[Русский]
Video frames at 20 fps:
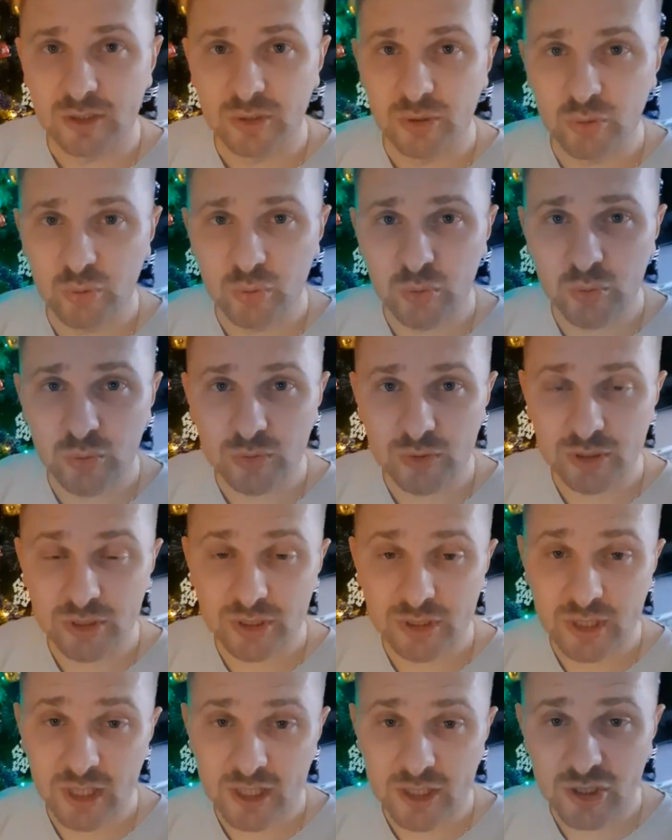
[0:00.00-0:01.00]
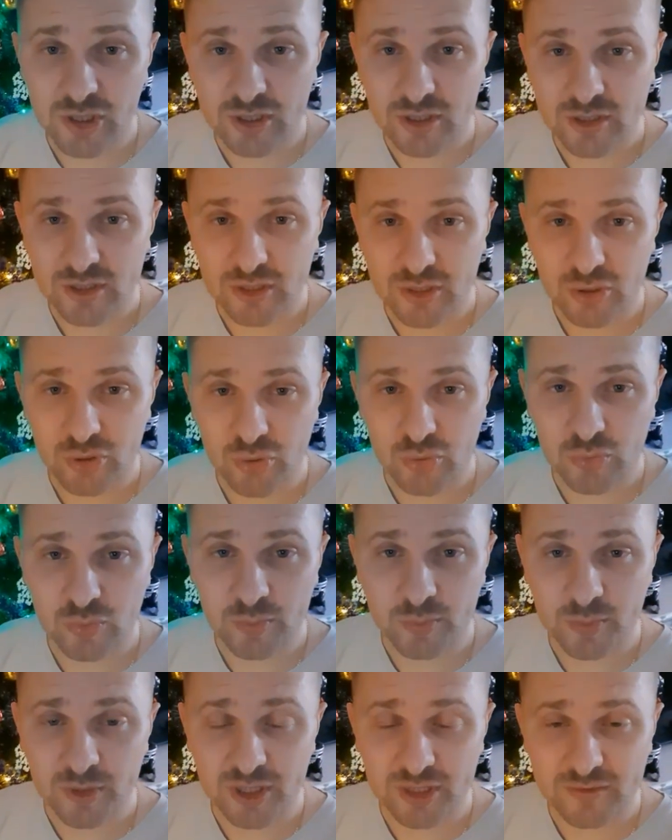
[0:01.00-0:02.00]
Ну и также
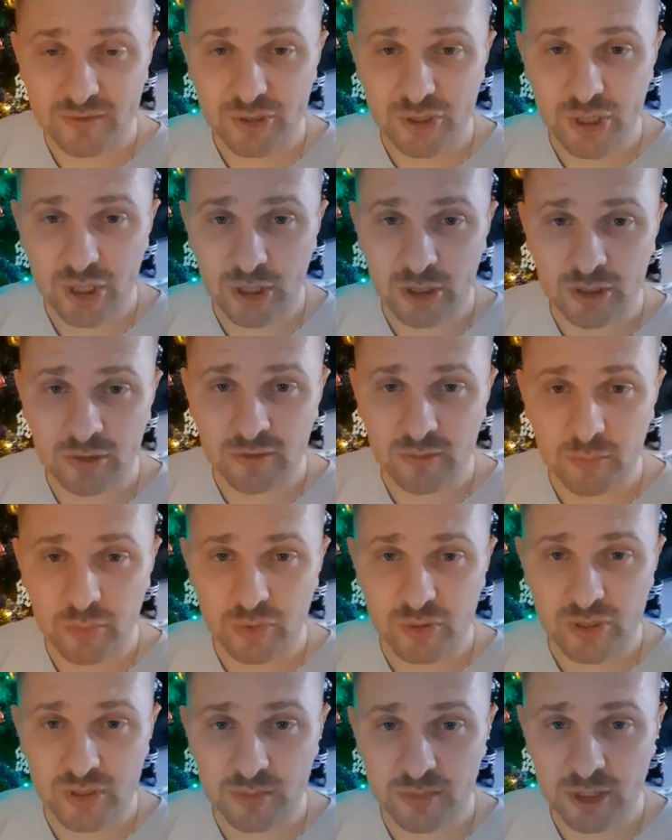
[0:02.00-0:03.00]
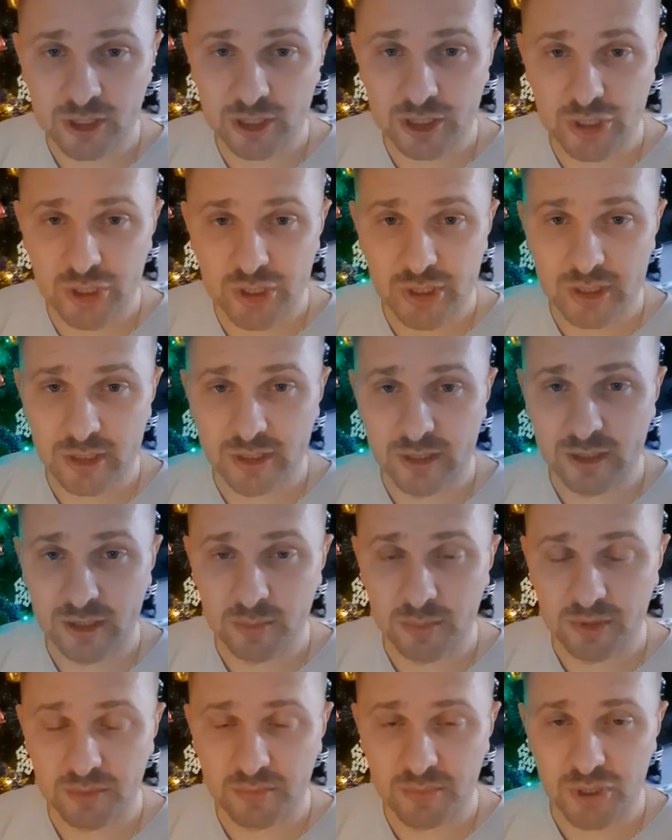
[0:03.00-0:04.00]
расскажу, поотвечаю на вопросы
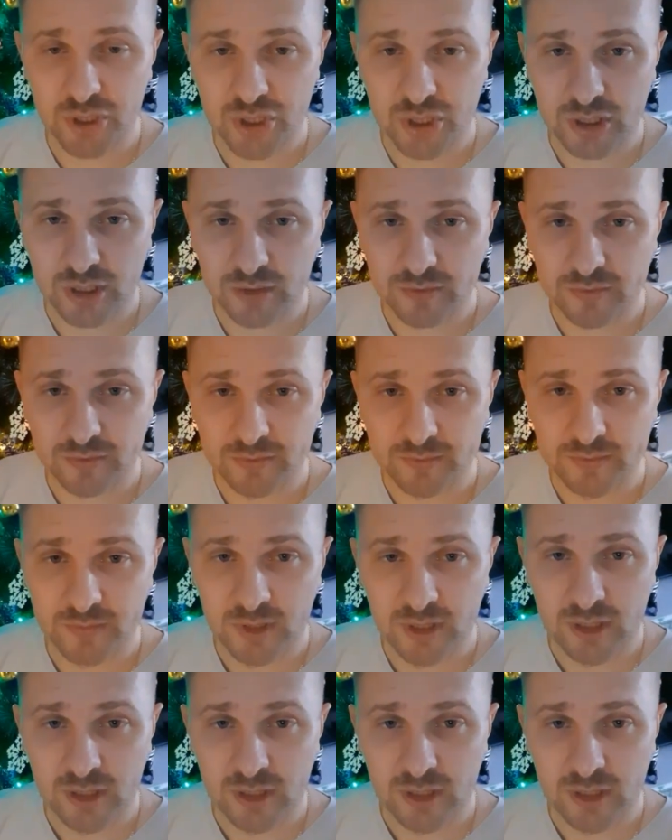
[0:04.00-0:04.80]
многочисленные подписчиков,